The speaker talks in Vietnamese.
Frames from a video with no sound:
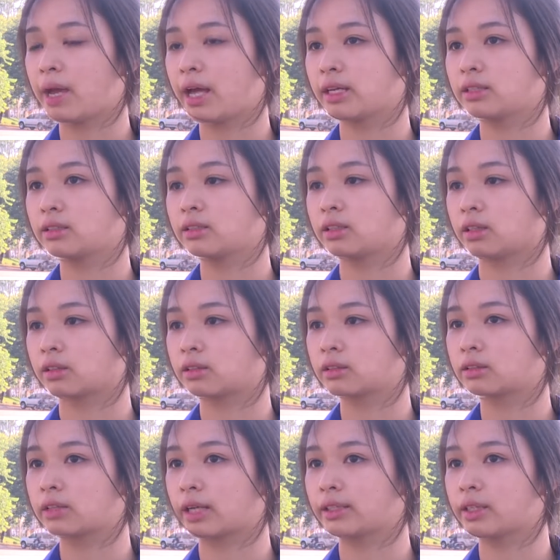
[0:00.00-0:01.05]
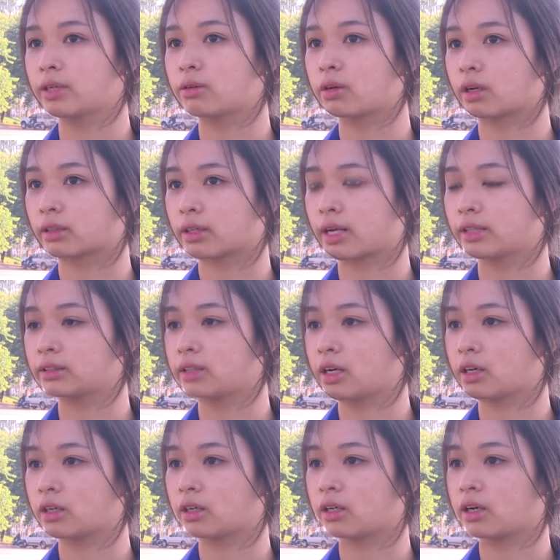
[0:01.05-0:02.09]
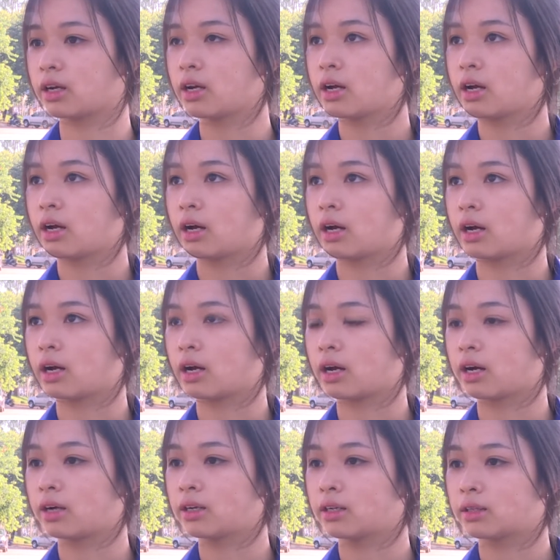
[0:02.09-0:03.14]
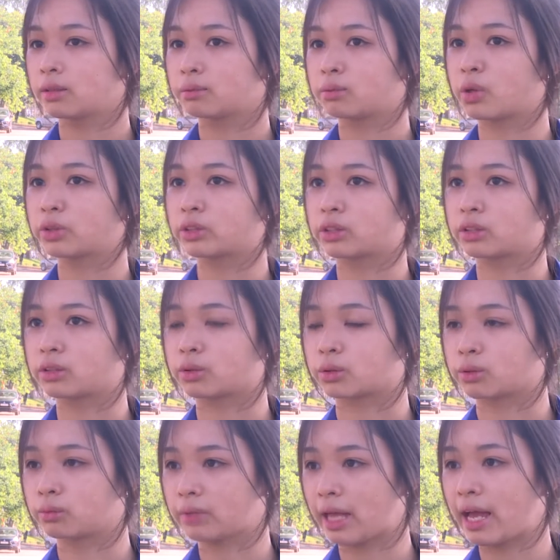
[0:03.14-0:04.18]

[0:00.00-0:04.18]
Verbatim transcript: mang những cái tiêu cực đến cho uh, môi trường của chúng